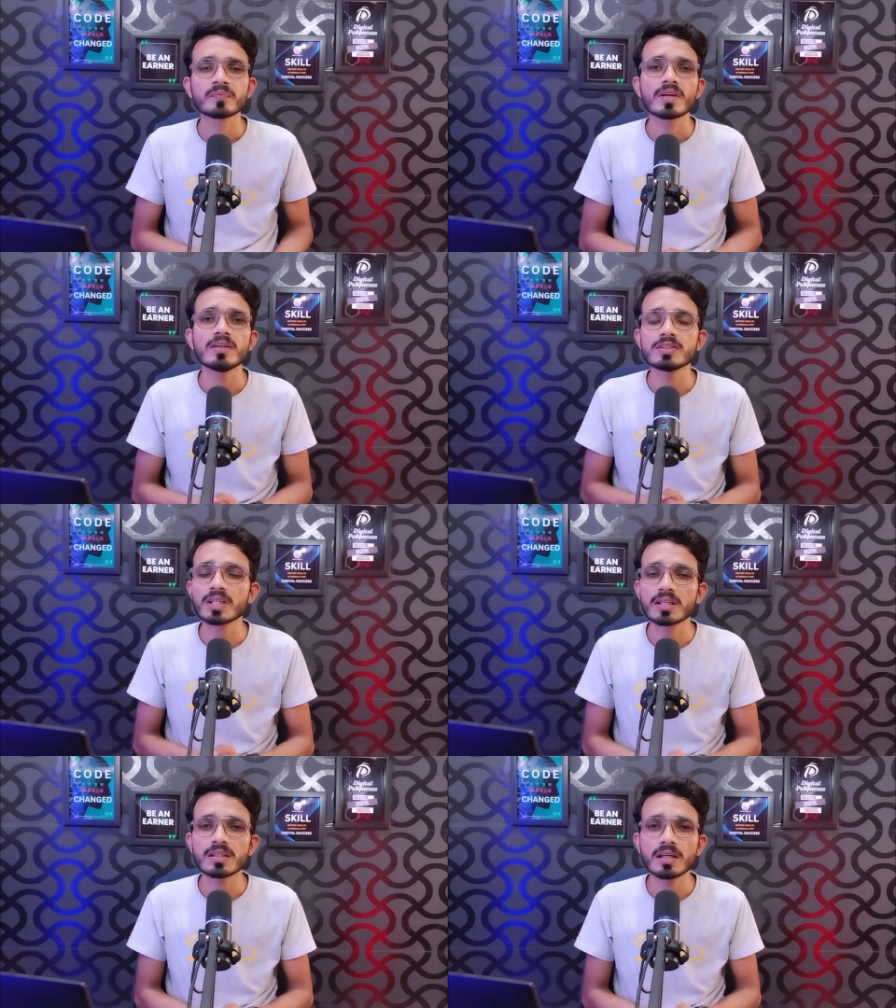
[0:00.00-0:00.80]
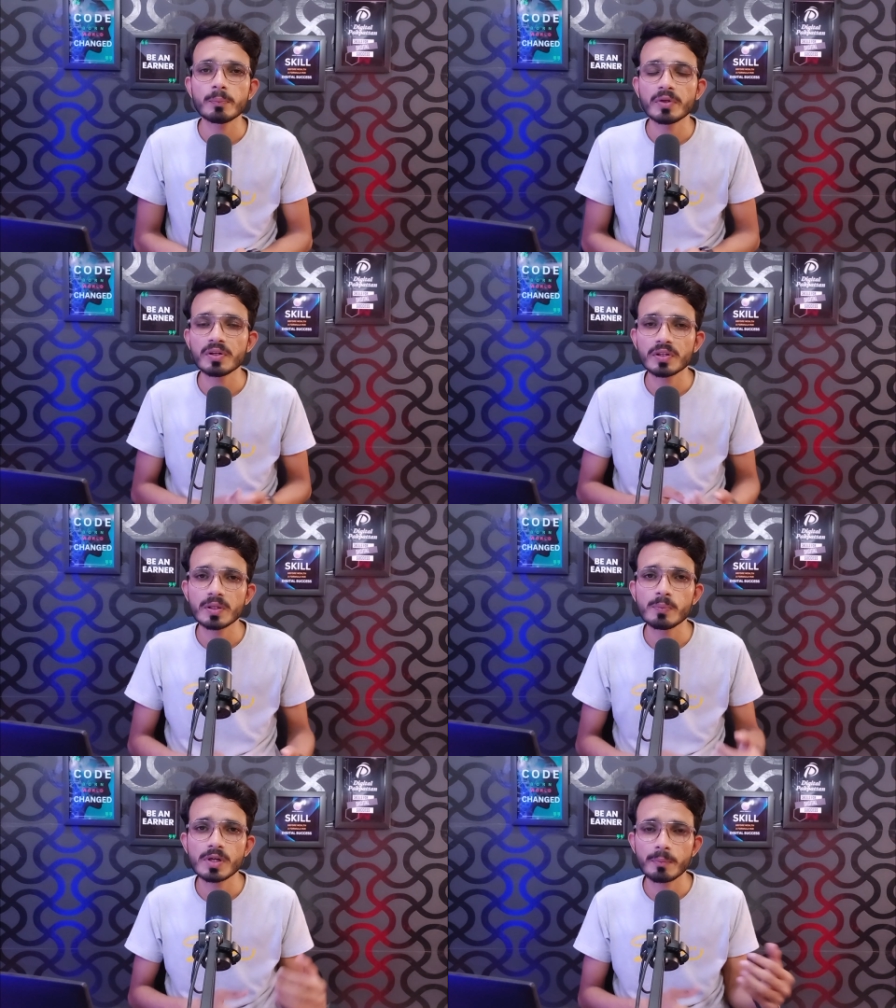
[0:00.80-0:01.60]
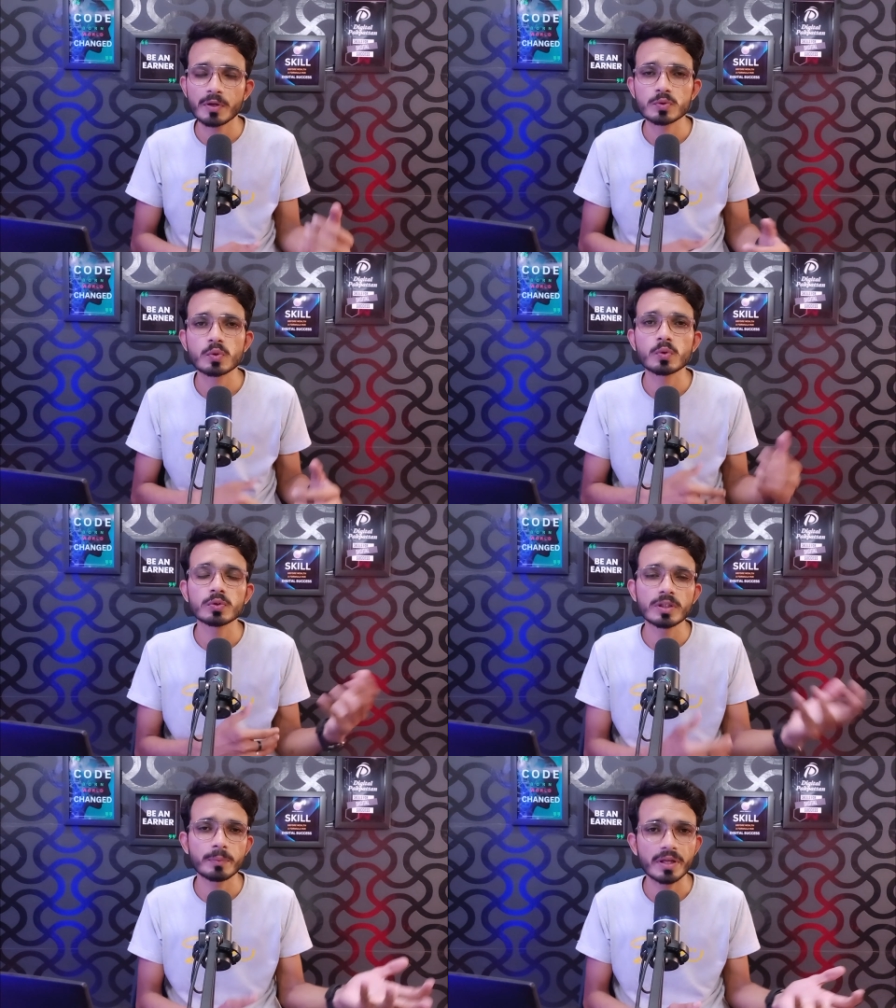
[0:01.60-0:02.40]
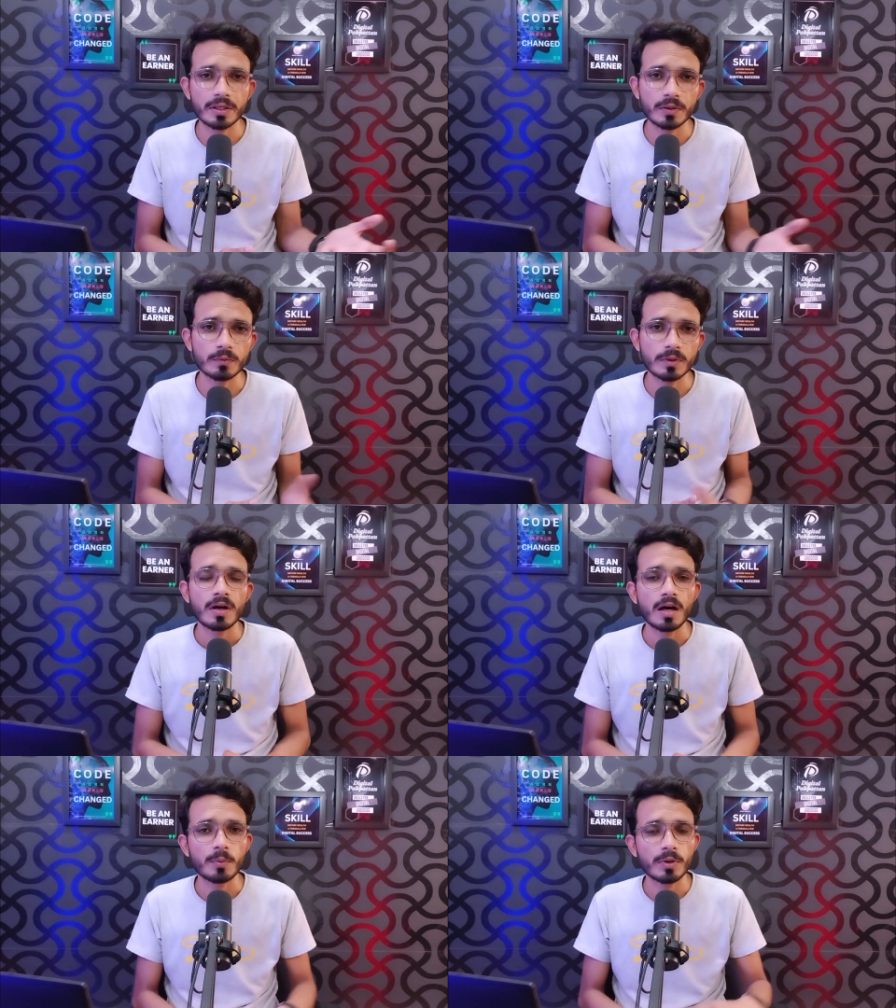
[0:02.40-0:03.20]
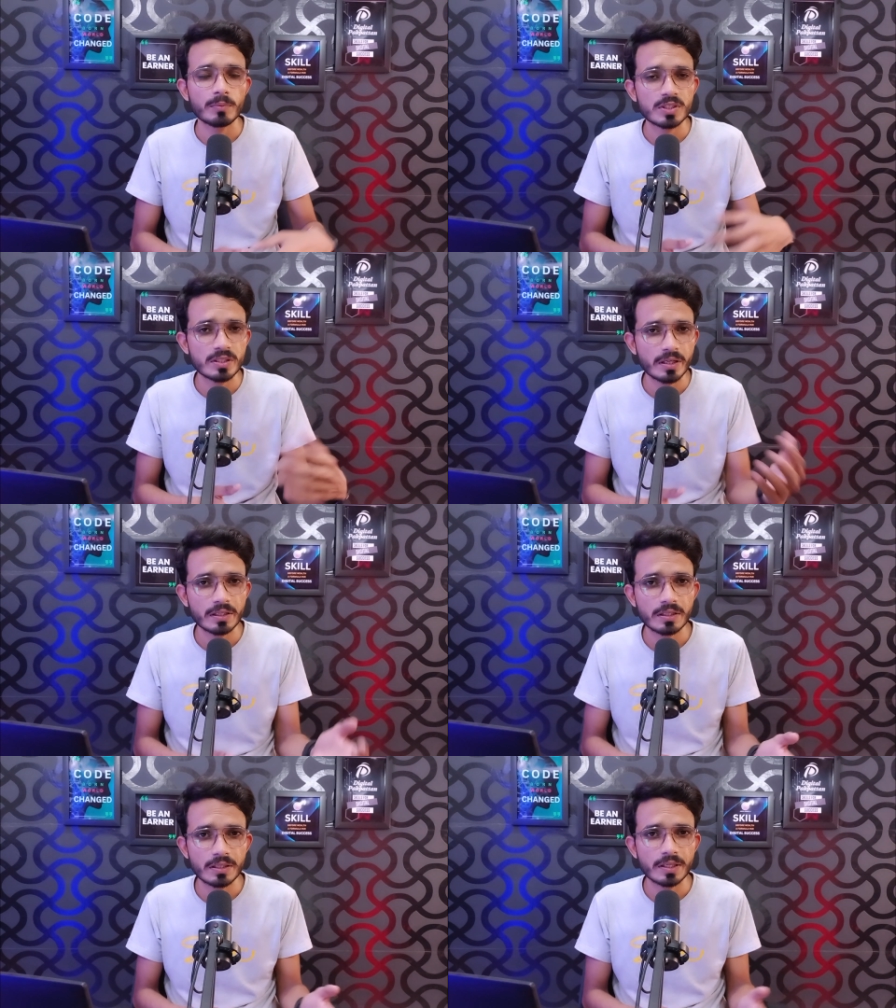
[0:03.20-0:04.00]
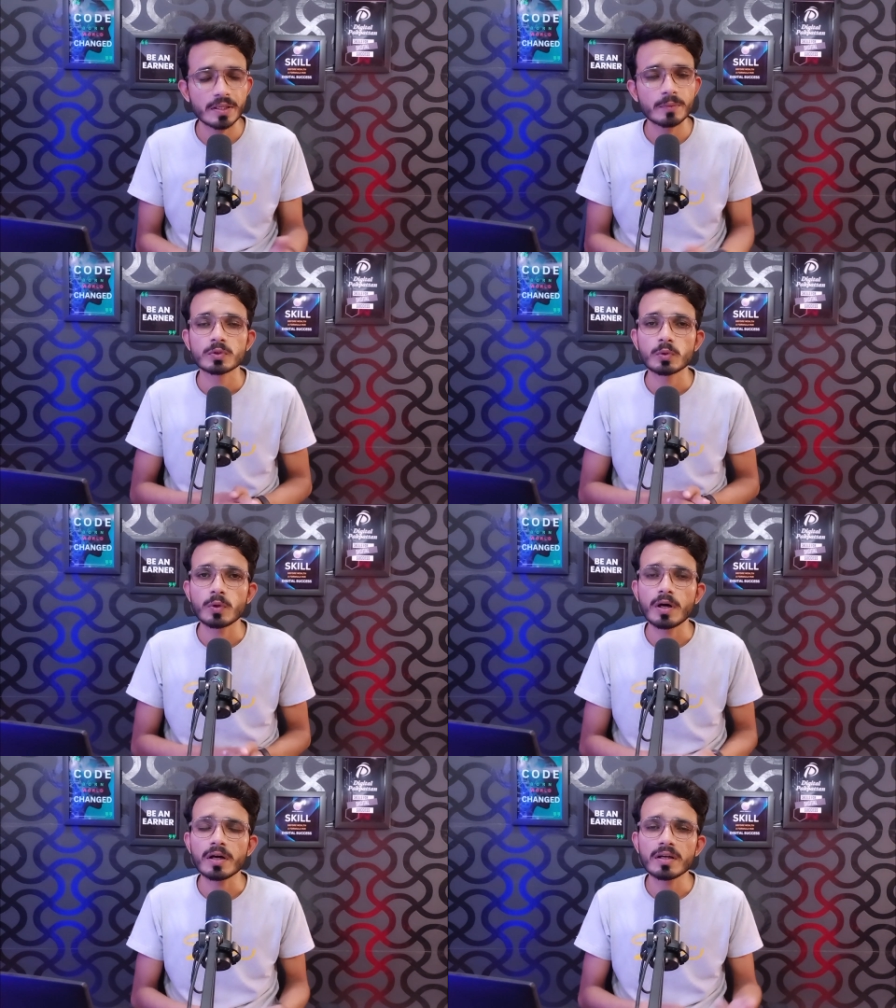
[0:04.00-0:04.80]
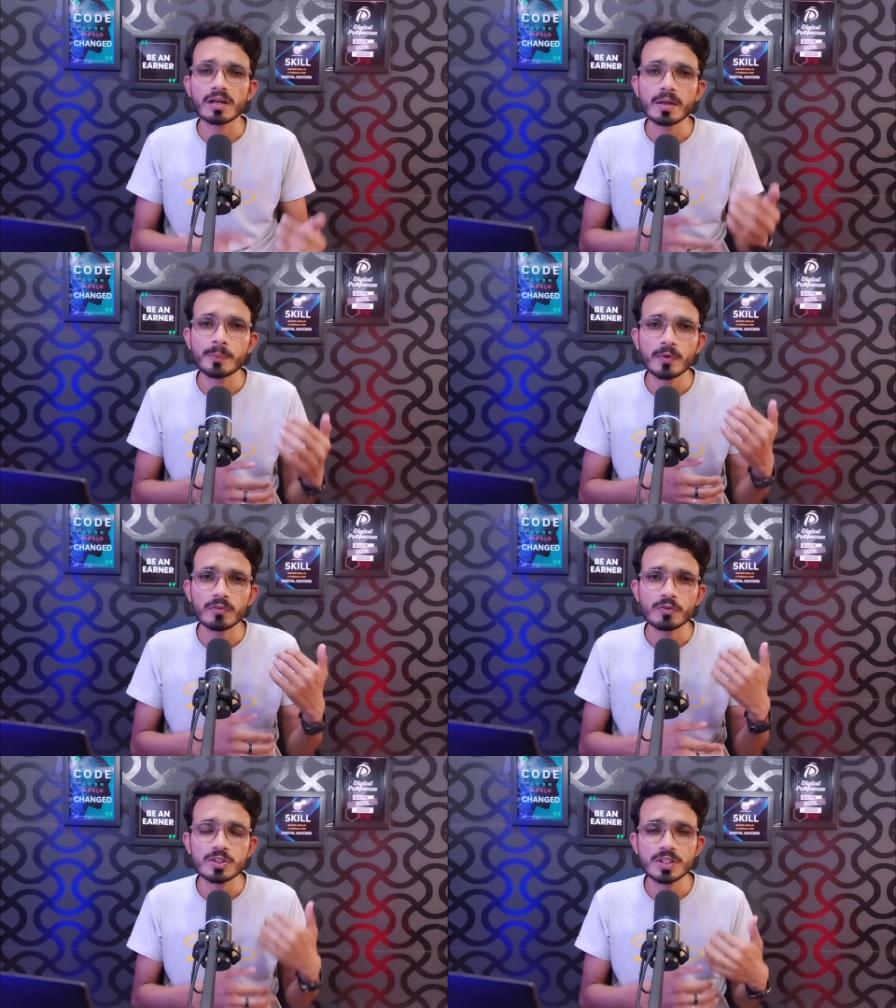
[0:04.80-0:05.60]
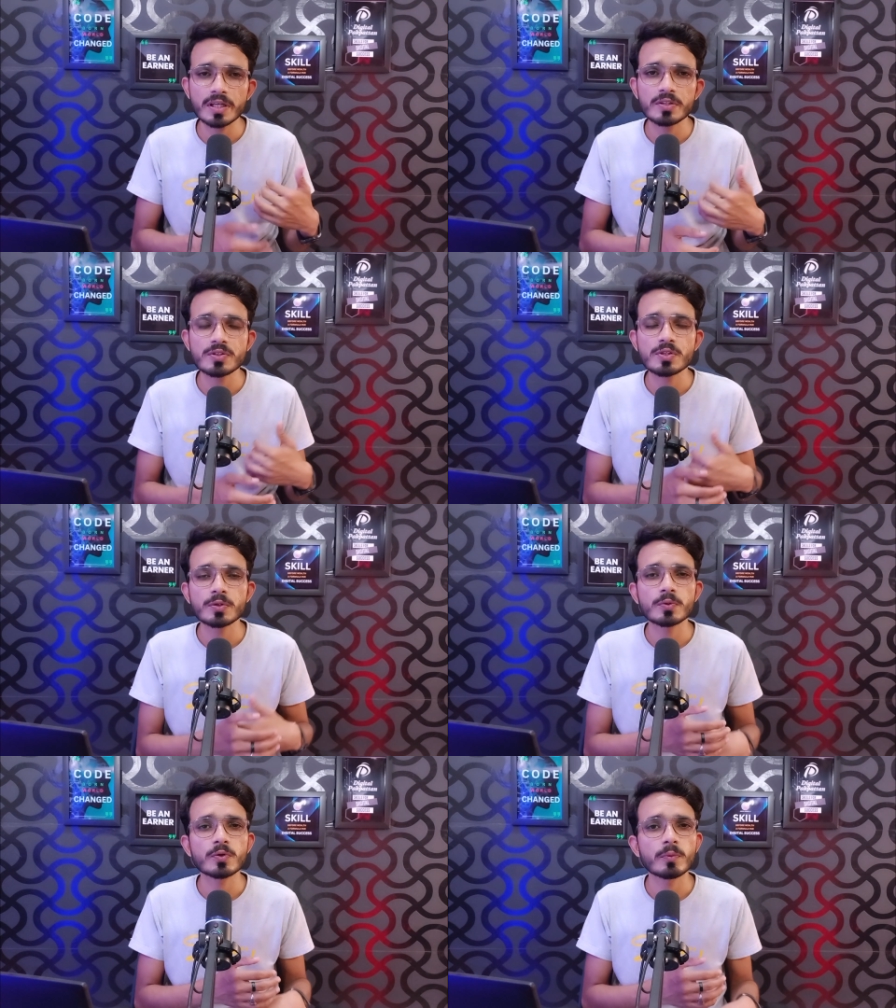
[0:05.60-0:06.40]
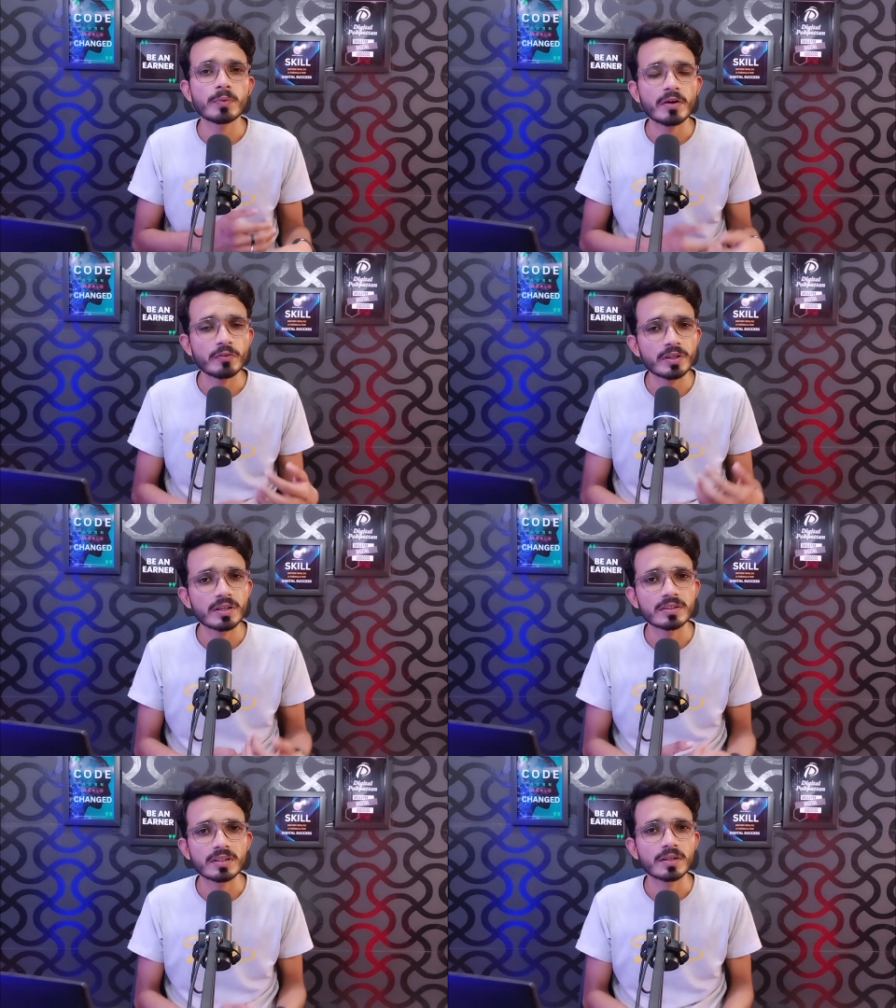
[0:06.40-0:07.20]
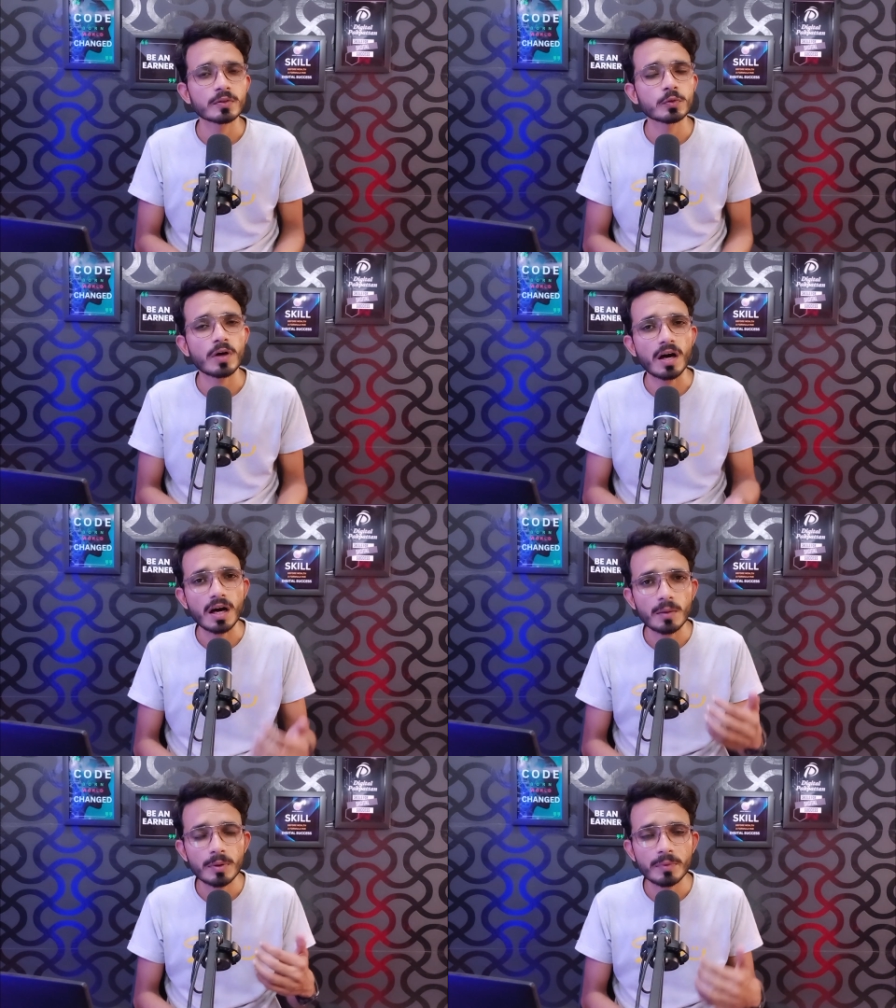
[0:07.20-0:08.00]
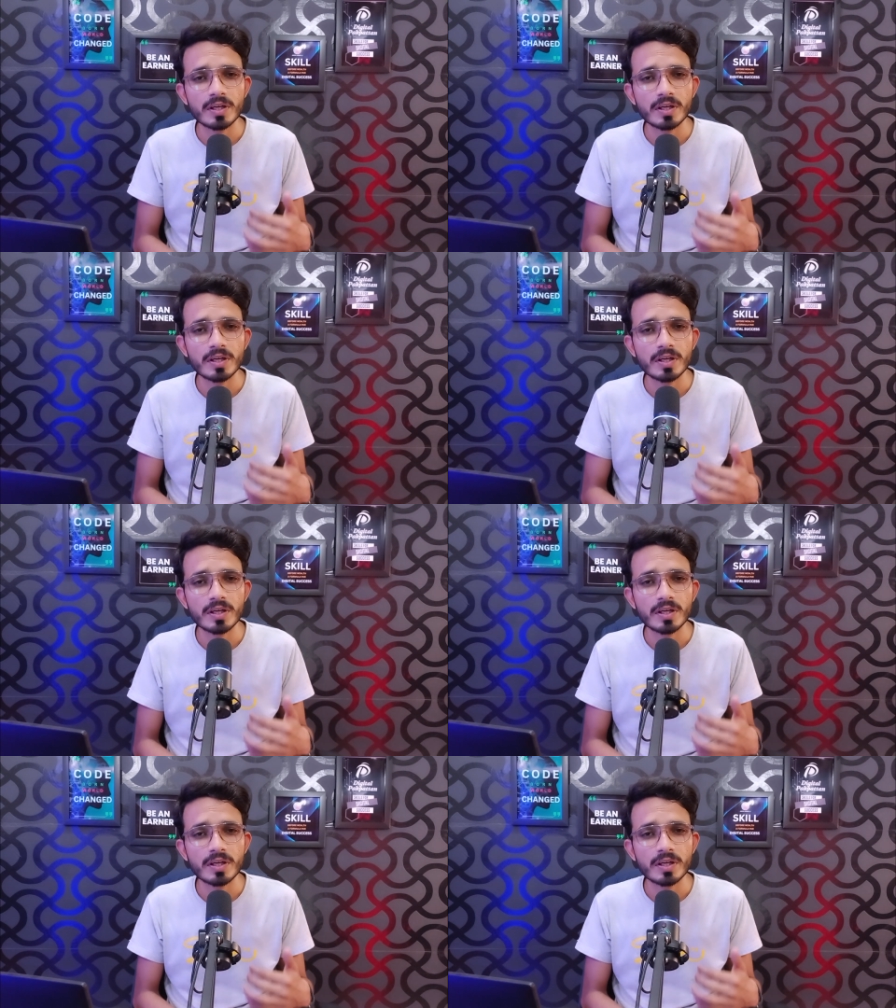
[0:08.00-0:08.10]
इन ताला मेरी टीम या मैं उसको खुद रिप्लाई करूँगा आपका मसला हल करेंगे तो अगर आप फिजिकल इंस्टीट्यूट को प्रेफर करते हैं तो आप हमारे